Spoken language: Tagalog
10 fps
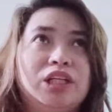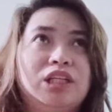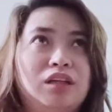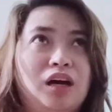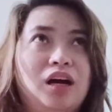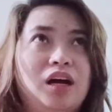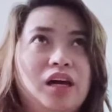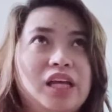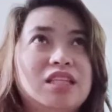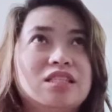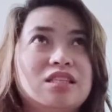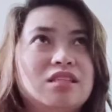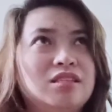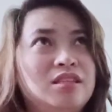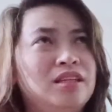tongue, it's
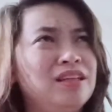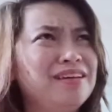acidic